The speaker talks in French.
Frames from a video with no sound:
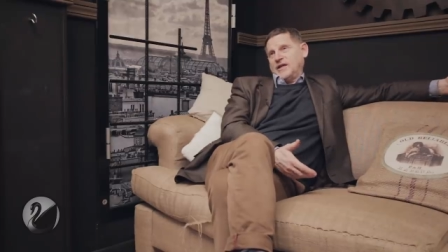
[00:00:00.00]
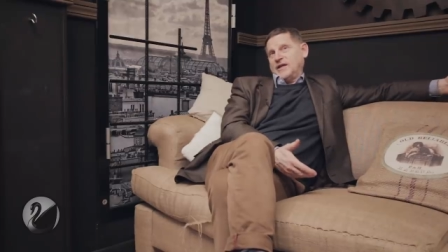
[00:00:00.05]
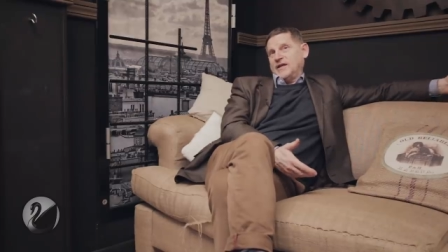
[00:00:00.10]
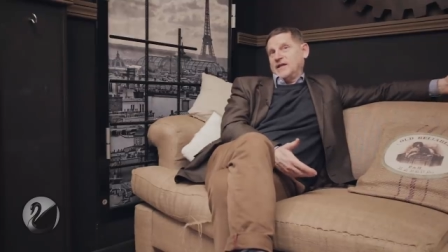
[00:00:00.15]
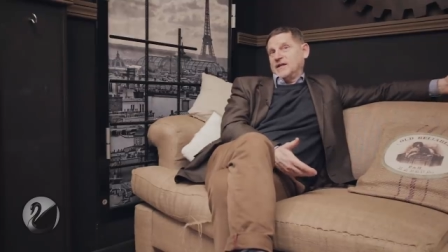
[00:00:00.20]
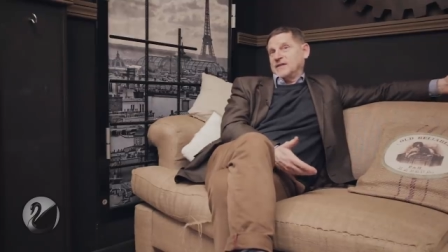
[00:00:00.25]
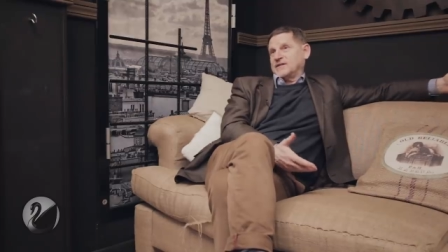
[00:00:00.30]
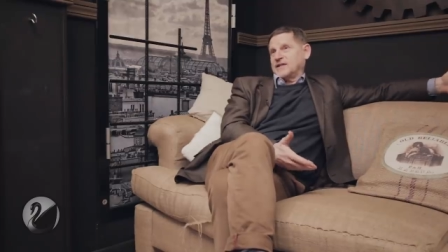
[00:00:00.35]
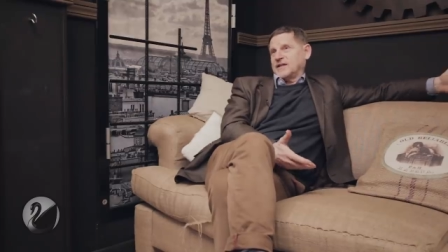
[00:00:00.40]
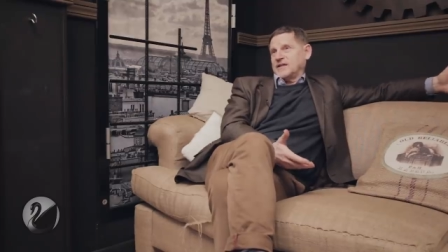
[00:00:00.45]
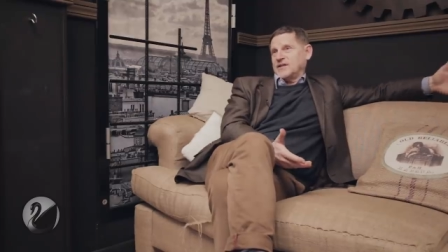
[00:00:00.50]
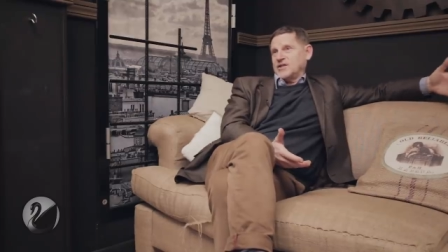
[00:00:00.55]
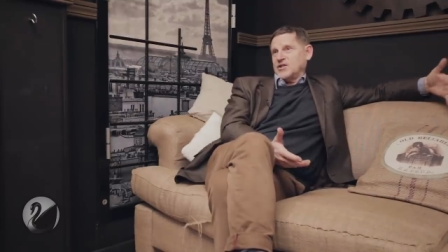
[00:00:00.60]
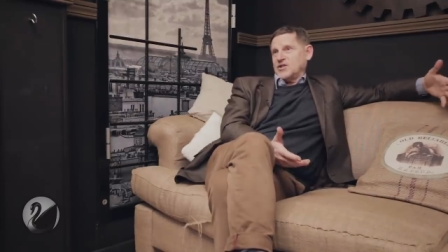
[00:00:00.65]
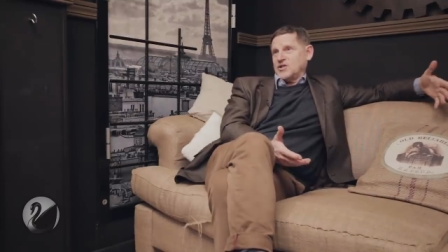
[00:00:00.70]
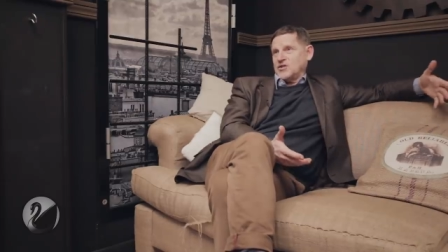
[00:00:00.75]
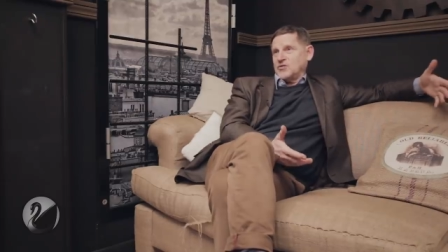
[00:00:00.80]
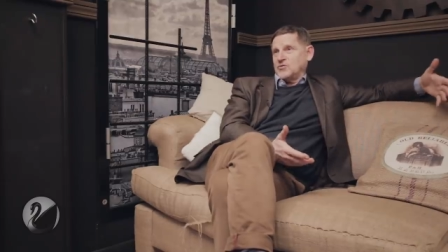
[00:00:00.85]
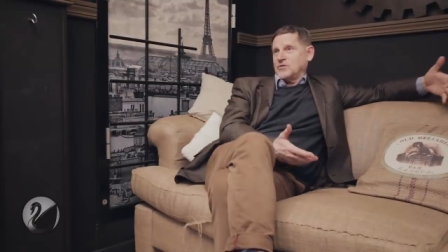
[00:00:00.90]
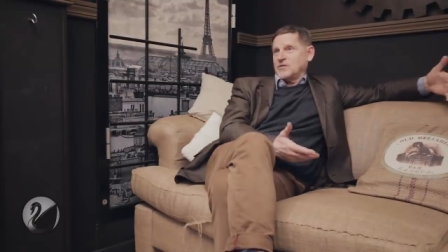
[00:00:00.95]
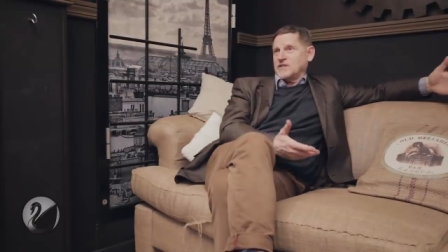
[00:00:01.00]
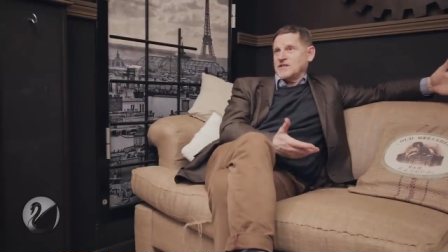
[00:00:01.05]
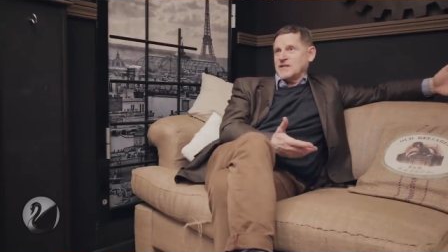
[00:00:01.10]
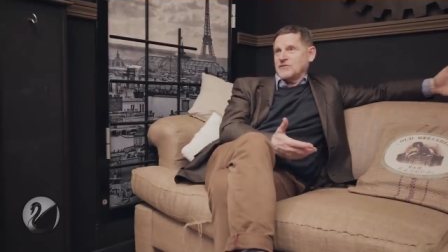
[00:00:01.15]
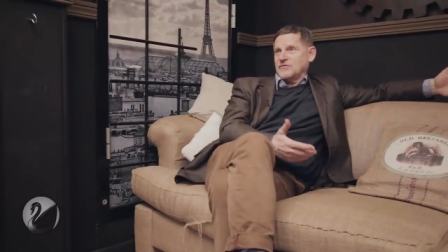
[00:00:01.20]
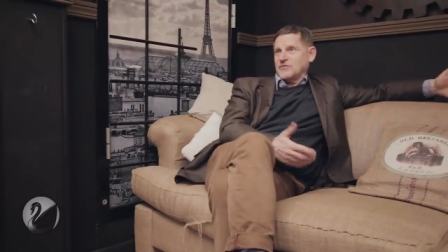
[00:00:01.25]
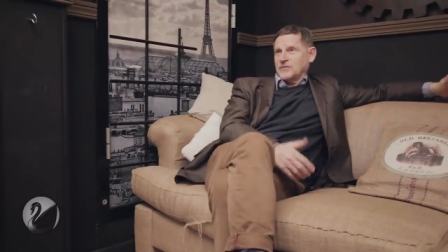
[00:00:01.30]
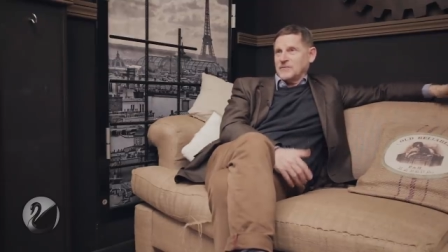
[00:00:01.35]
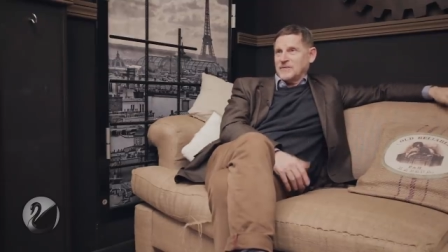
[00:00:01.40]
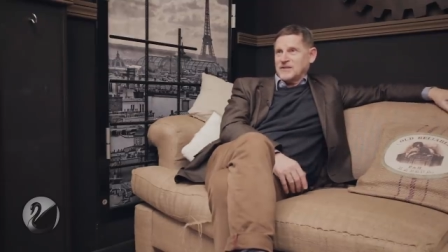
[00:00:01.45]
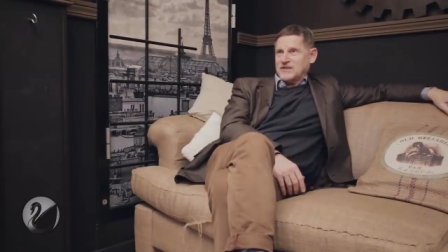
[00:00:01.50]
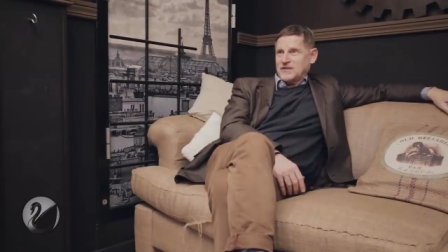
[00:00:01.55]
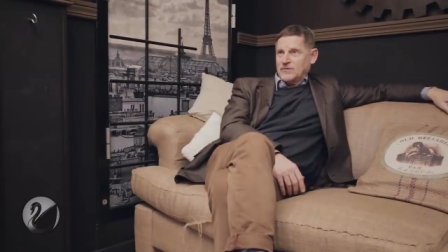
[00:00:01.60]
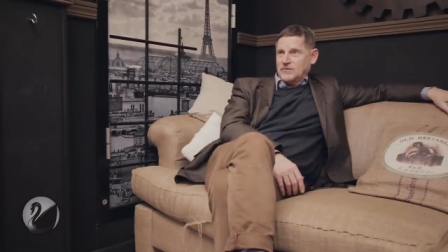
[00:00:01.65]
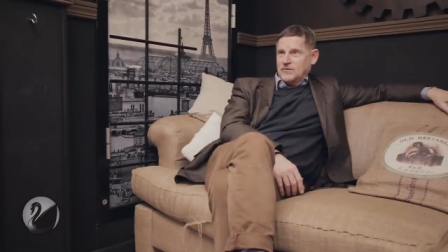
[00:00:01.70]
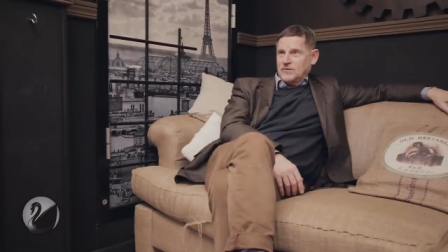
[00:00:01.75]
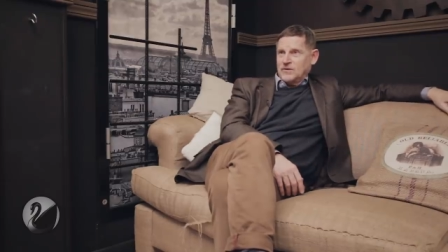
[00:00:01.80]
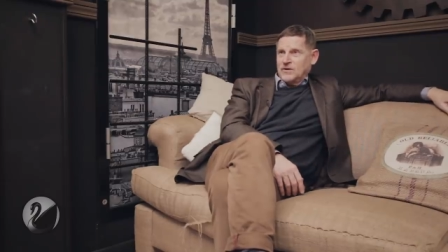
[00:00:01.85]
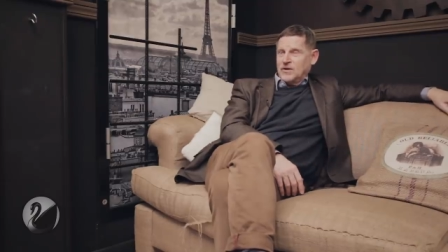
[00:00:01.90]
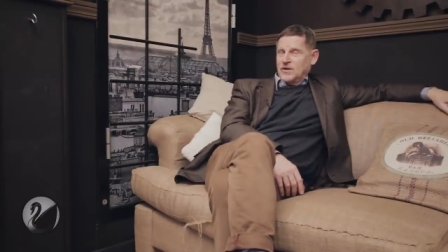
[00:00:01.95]
et les stratégies de
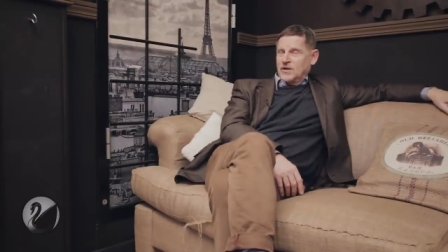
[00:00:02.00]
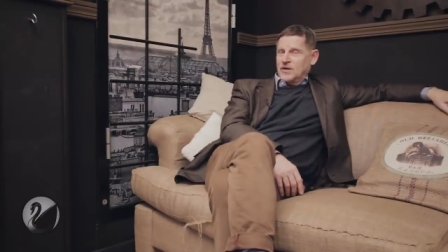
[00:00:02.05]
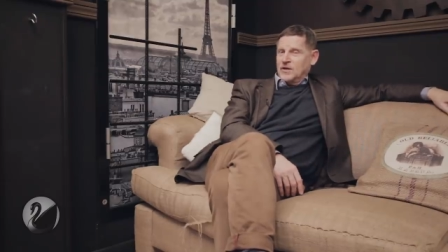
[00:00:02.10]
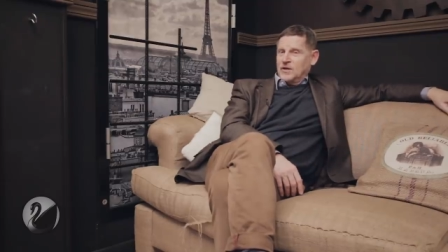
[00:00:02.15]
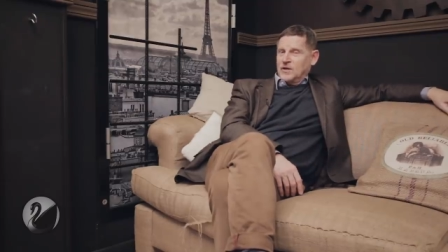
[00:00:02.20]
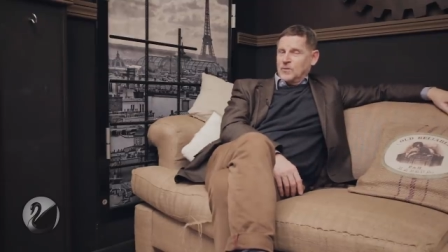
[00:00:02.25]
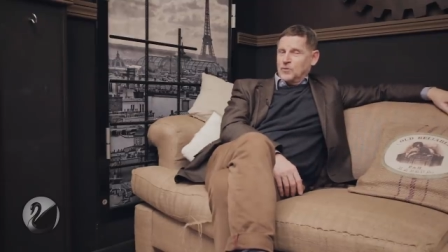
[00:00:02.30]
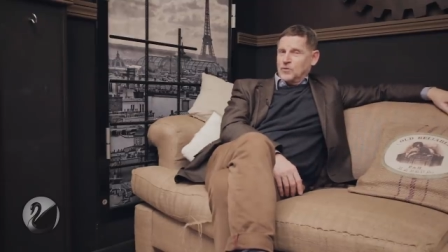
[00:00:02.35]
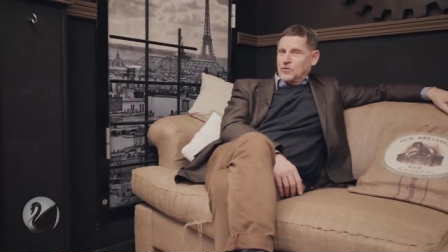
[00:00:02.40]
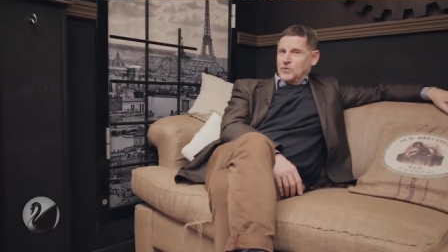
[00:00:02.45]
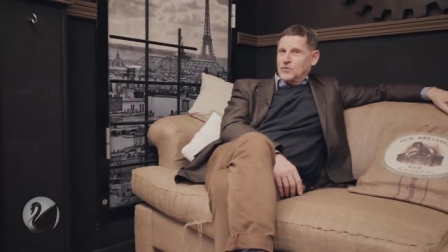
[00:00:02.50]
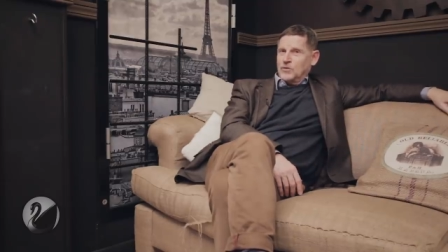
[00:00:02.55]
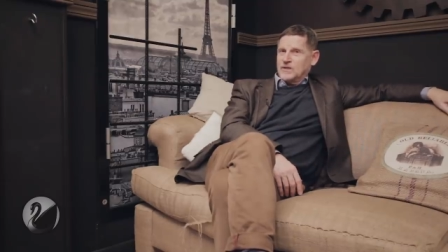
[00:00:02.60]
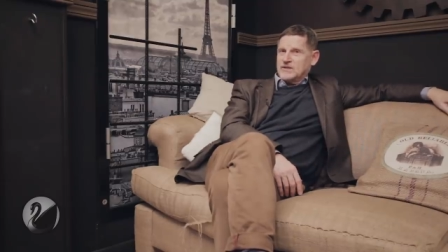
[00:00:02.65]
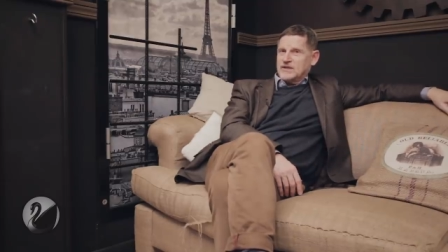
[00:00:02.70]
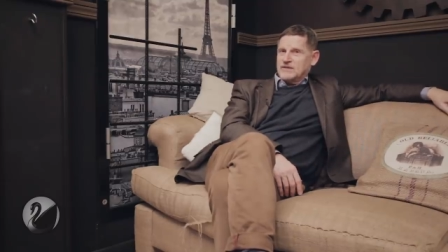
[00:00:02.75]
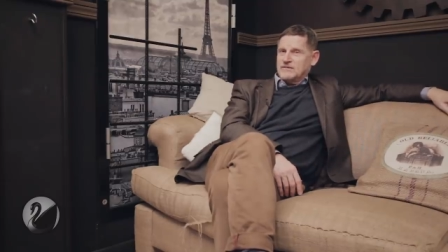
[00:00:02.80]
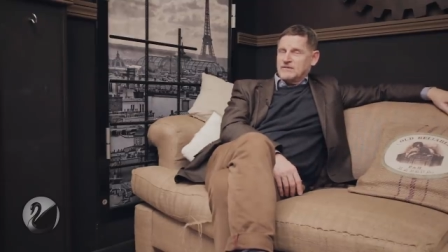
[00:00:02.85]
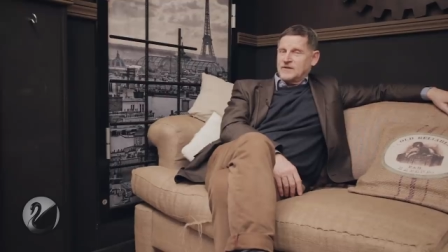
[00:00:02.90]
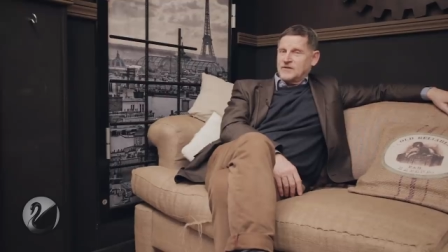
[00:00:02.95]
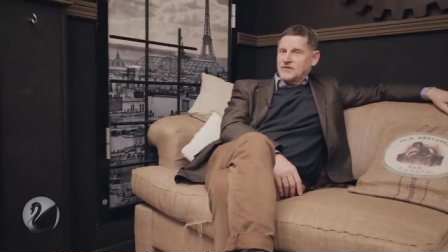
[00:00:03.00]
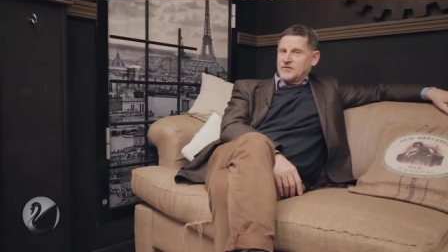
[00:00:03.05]
désinformation. Pour moi, ça va